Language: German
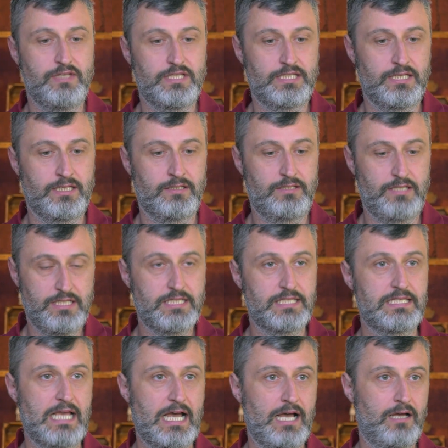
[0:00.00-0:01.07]
Wir sind
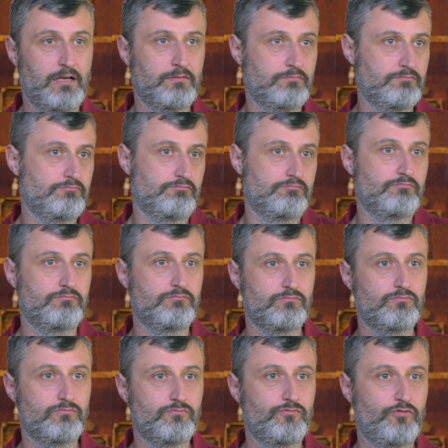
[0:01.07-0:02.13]
dieses Jahr
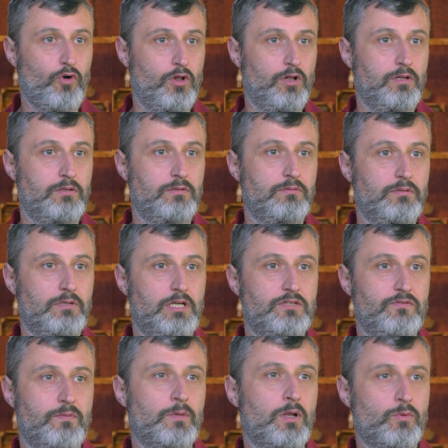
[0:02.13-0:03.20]
voll.
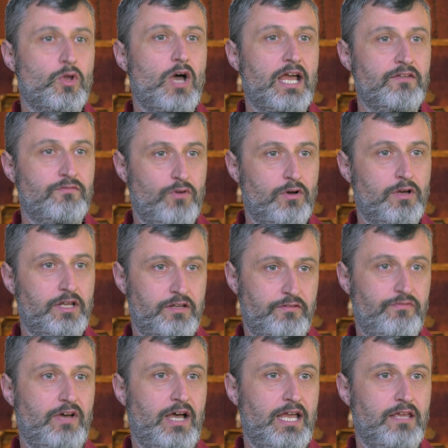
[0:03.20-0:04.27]
Also wir haben, glaube ich, nur ein Wochenende
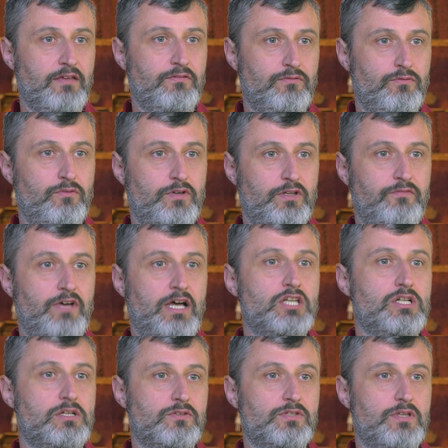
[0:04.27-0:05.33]
frei, wo wir einen
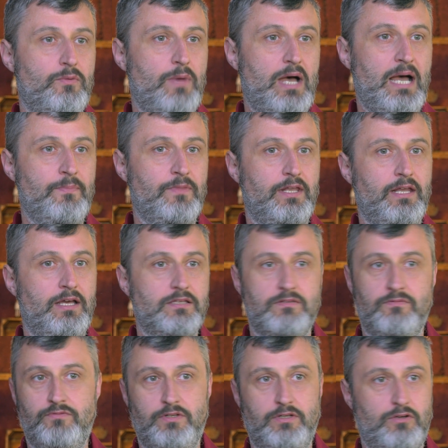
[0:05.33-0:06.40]
Veranstaltungsraum haben. Danach
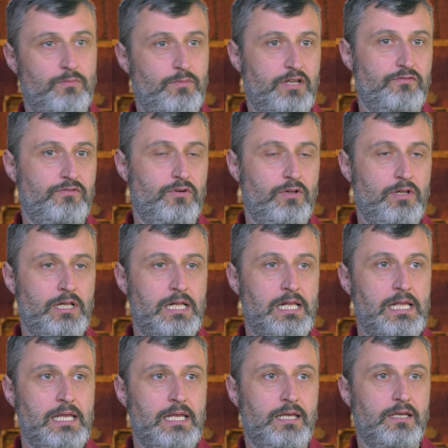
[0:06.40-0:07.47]
sind wir komplett voll.
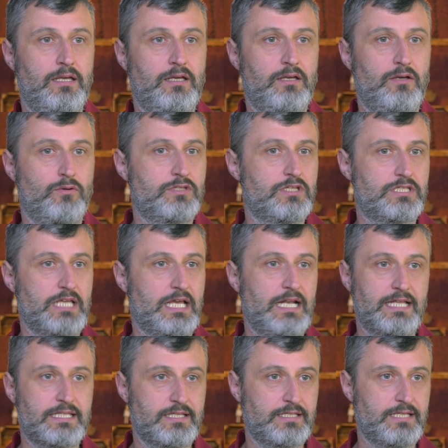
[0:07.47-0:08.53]
Äh, uns ist ja
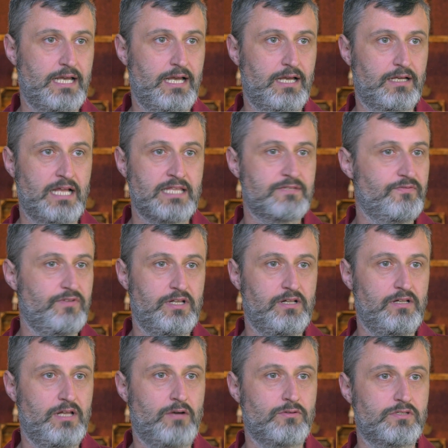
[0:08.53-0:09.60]
letztes Jahr ganz
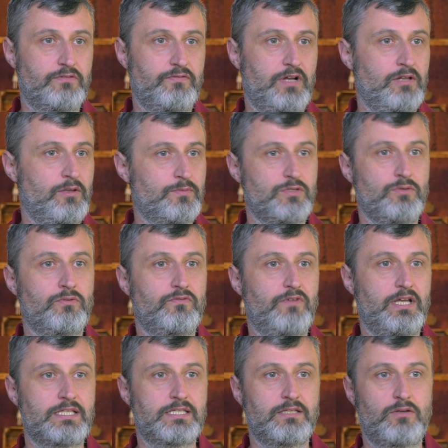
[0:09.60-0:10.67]
viel ausgefallen, ob es
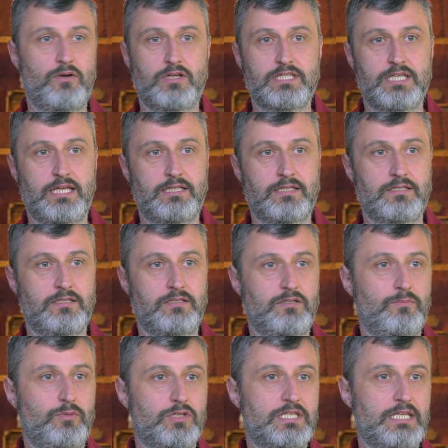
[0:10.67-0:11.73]
Jugendweinen sind, Hochzeiten sind,
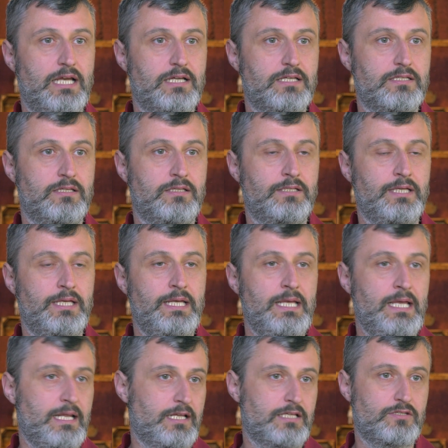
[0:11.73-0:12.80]
Geburtstage sind.
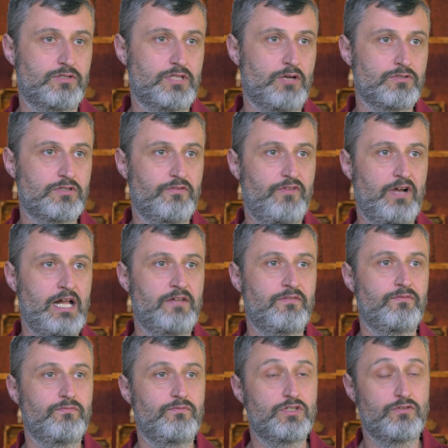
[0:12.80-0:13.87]
Das ist uns
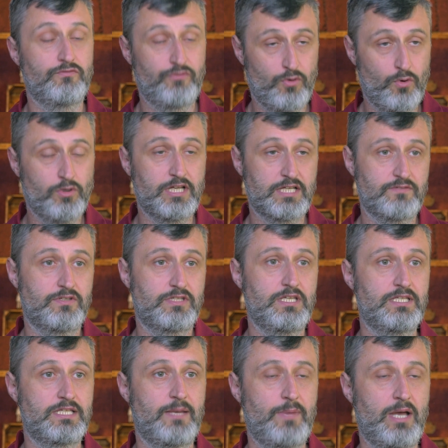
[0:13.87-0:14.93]
ausgefallen. Wir sind froh, dass wir es
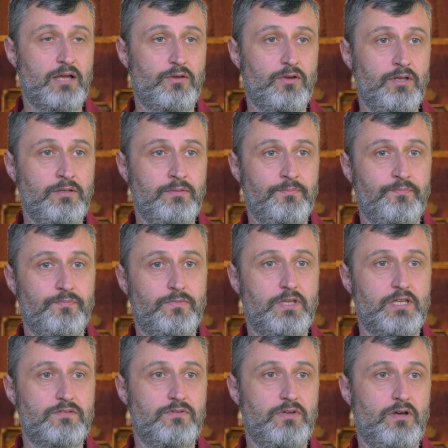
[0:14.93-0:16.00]
dieses Jahr machen können,
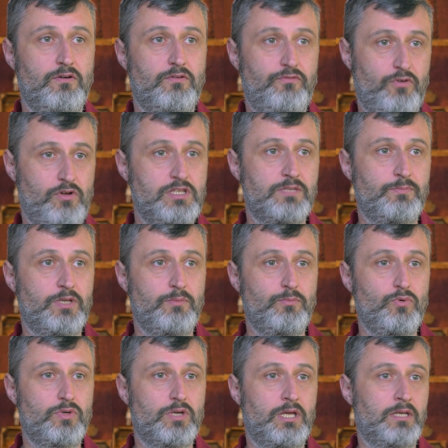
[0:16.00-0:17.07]
dass wir auch voll sind mit den
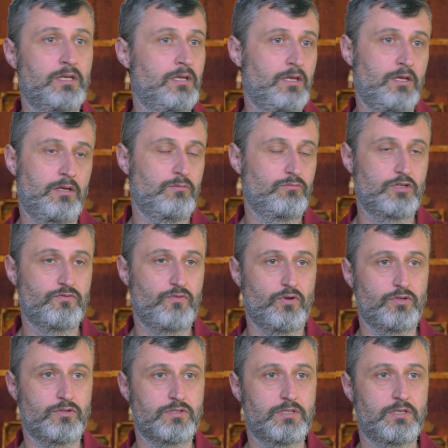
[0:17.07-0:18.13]
Büchern. Das
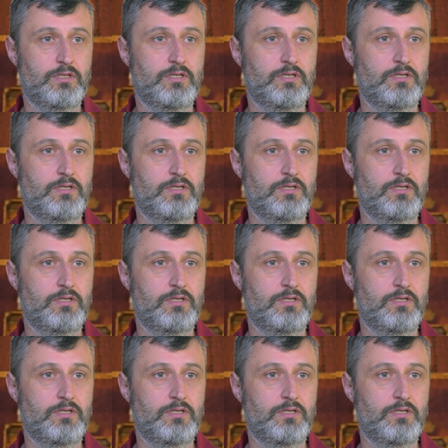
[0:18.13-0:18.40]
freut uns.